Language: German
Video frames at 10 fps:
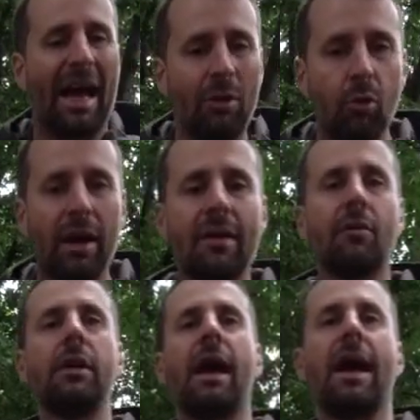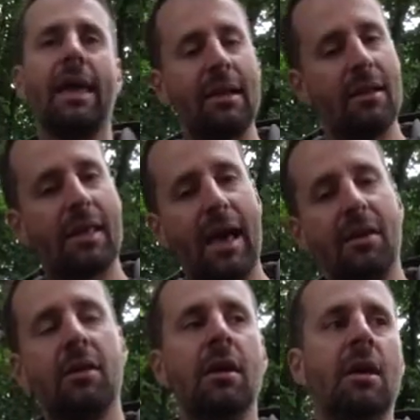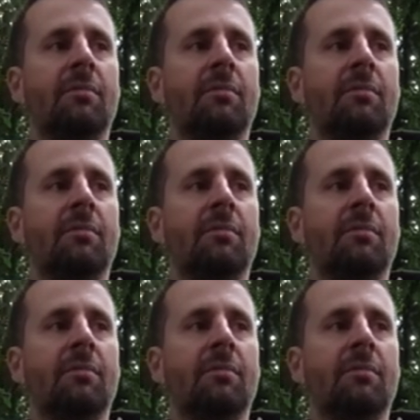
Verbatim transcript: Anorak soll ja eigentlich eine